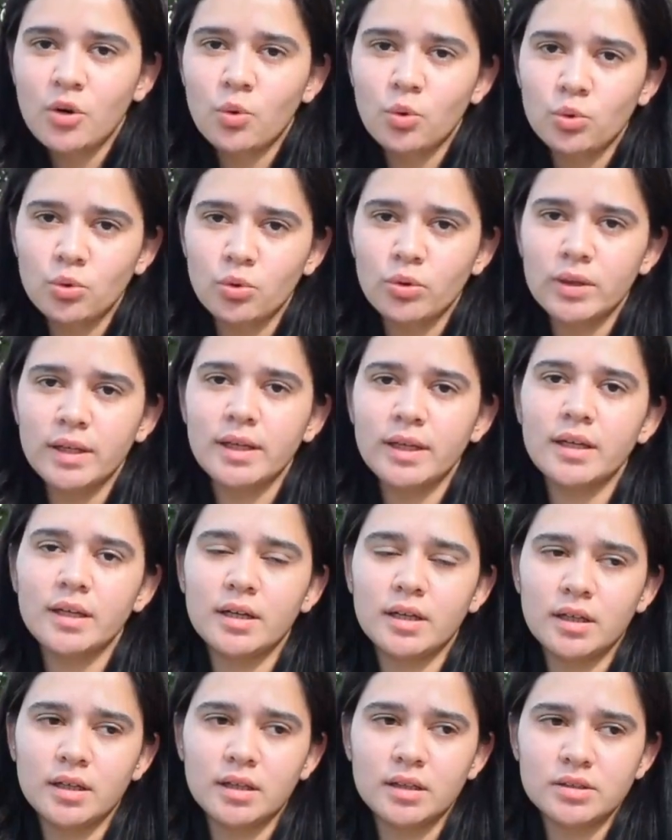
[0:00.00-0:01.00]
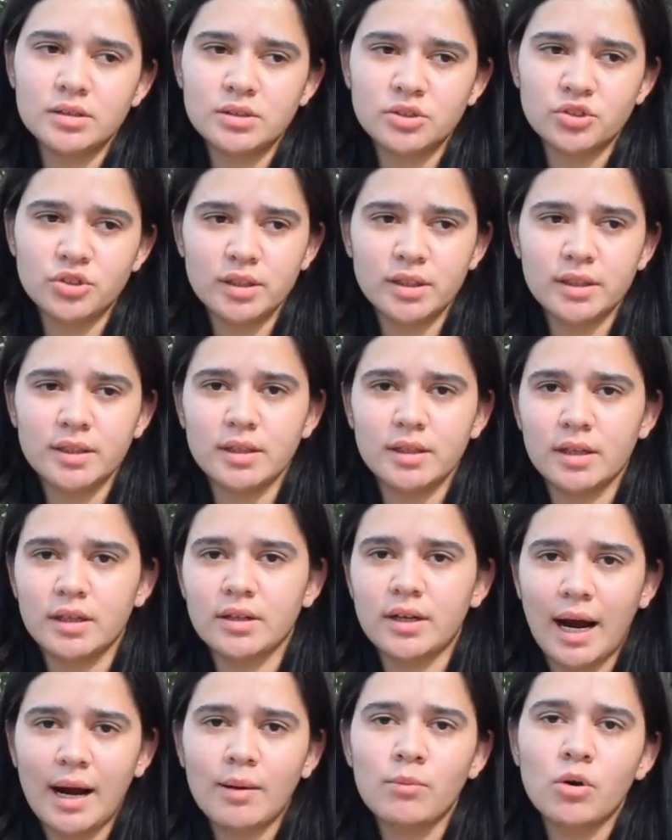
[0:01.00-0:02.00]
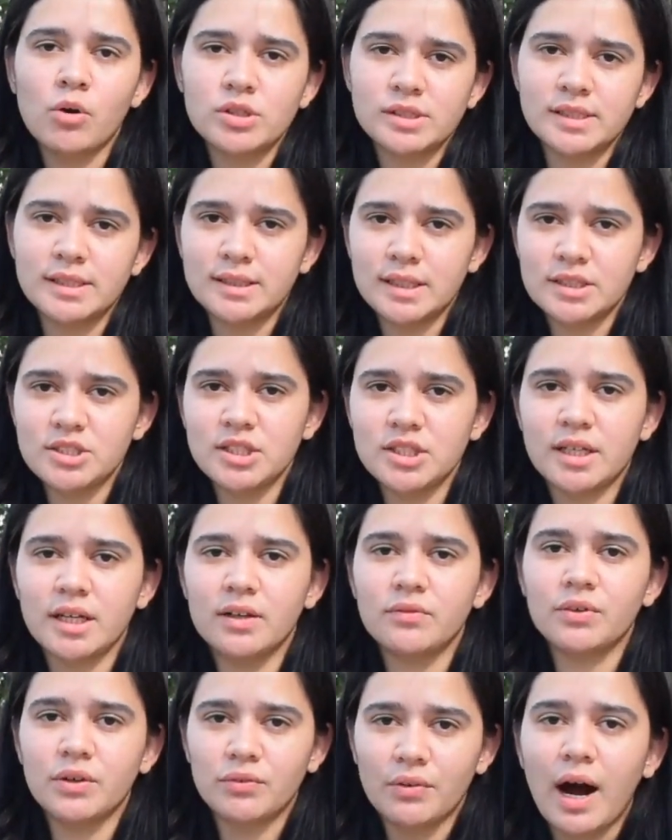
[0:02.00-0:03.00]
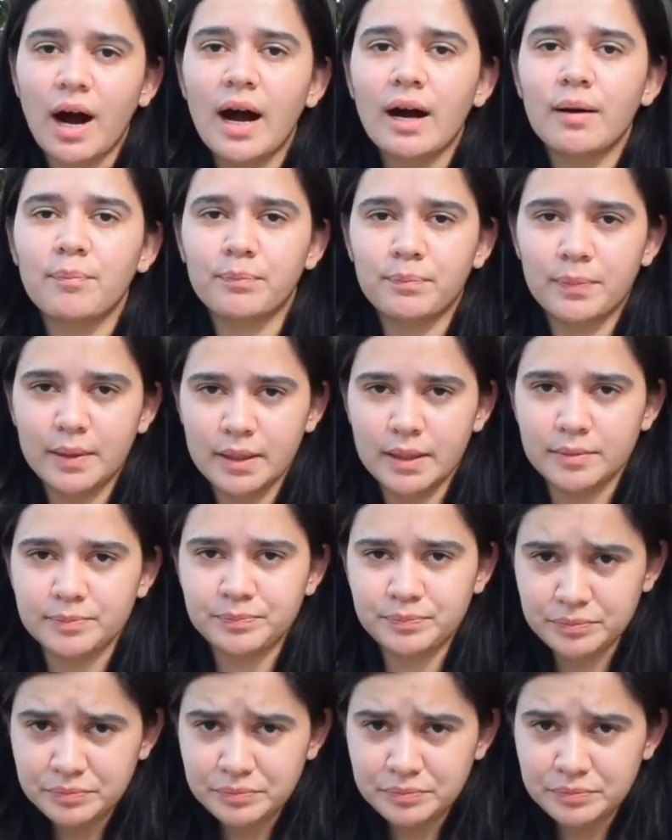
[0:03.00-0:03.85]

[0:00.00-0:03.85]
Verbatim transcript: उन्होंने आ, श्री राम और सीता जी के विवाह पर